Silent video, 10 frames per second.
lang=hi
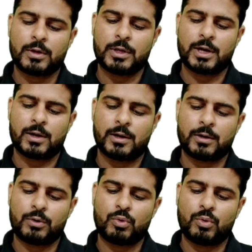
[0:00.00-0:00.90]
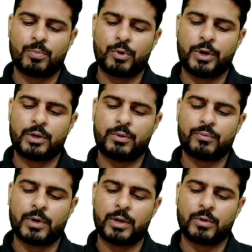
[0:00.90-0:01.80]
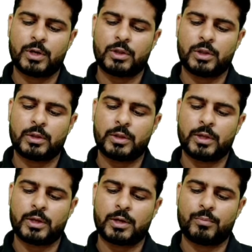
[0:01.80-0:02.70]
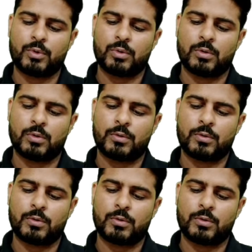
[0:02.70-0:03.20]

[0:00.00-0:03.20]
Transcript: या 2.5 पॉइंट से कम हो